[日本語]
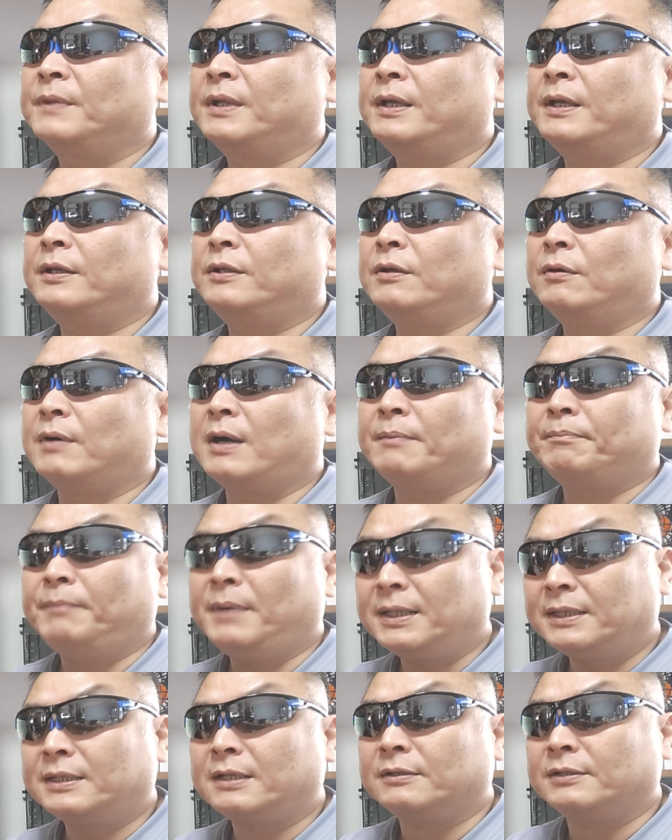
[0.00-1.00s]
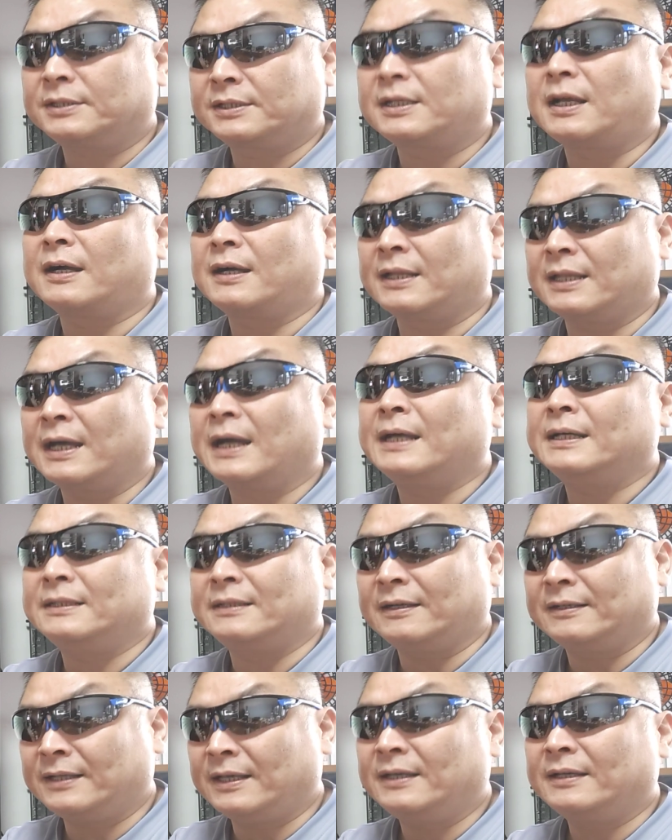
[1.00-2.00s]
えー、要は待ってる時間が長い
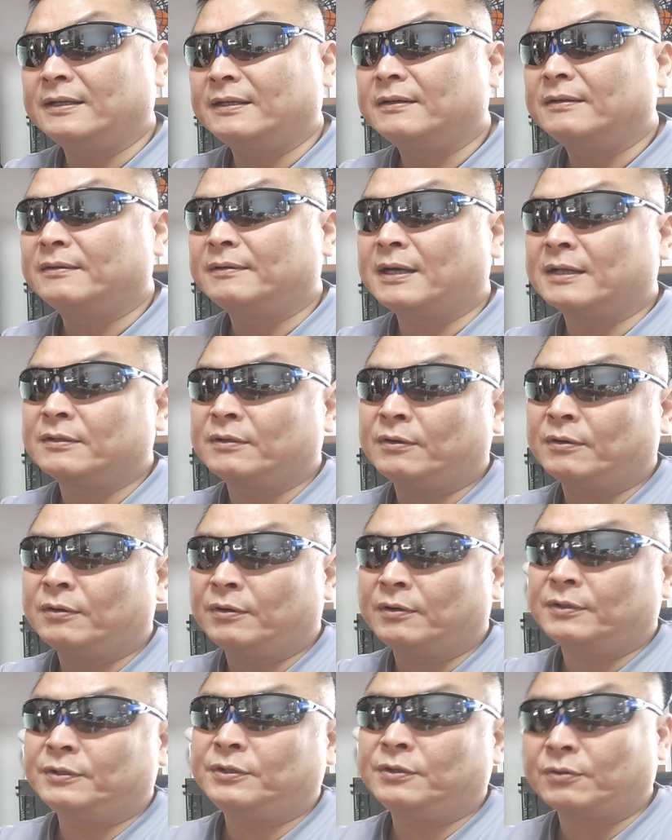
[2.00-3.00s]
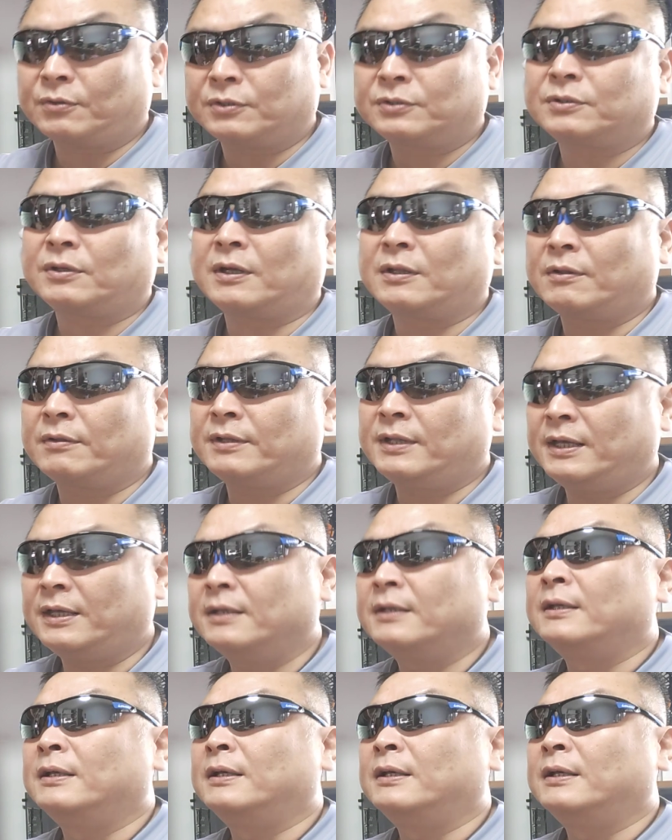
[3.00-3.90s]
んだよねあの荷下ろしとかのね